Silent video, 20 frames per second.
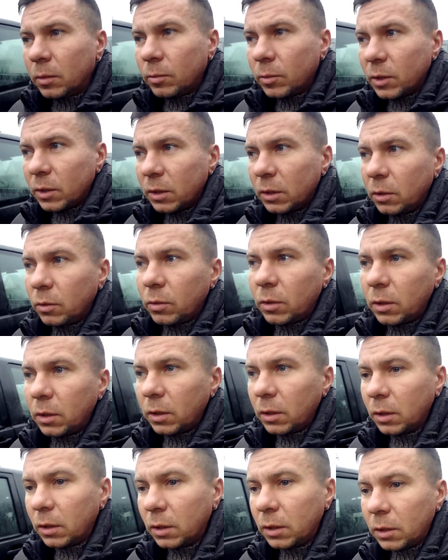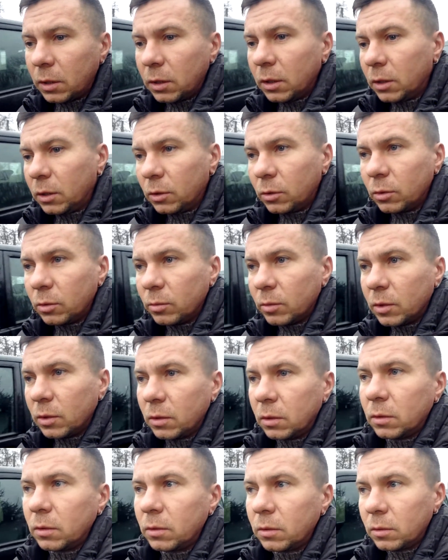Мы с Илюхой решили, что мы
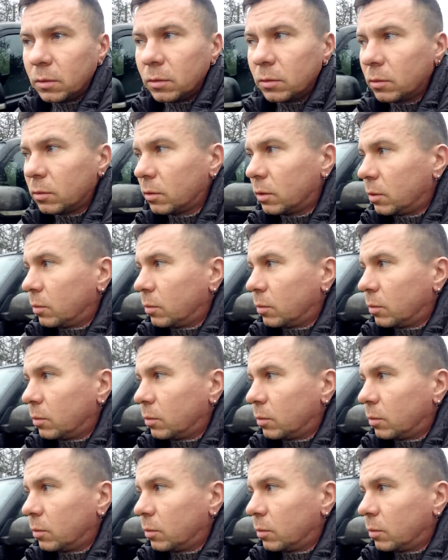ну,